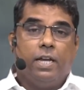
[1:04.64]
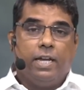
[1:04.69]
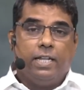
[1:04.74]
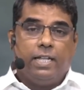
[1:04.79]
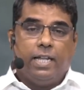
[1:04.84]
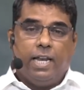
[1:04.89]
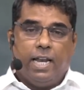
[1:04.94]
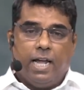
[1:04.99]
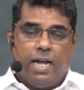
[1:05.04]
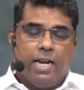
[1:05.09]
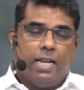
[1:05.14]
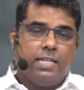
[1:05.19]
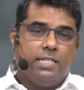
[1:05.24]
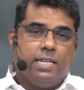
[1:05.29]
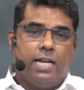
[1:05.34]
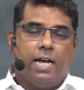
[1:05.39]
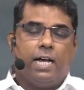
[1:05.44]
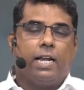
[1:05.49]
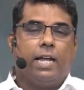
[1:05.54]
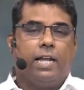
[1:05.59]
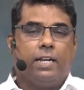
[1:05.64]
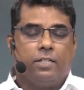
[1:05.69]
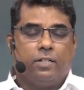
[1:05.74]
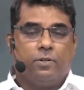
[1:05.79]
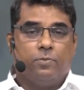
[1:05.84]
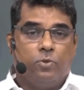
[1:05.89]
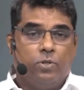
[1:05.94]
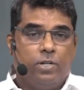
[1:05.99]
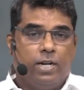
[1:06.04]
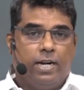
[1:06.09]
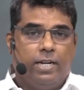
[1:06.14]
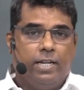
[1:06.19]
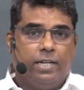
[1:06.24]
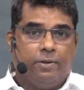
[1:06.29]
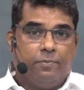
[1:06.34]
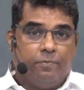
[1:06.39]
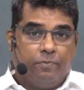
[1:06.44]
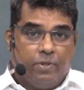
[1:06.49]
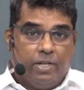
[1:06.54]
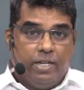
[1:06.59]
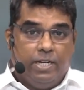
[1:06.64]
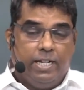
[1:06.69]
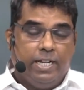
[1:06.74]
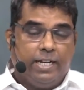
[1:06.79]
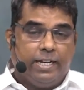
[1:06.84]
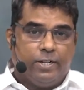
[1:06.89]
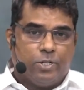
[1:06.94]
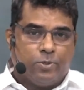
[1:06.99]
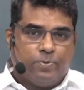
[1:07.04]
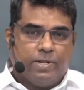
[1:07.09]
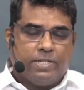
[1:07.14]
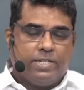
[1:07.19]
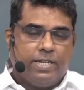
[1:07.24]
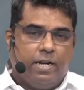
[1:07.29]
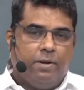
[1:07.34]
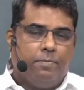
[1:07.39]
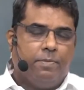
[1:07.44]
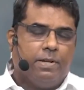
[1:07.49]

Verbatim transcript: இதெல்லாம் அலசி ஆராயறதுக்கு முன்னாடி இன்றைக்கி ஸ்பெஷல்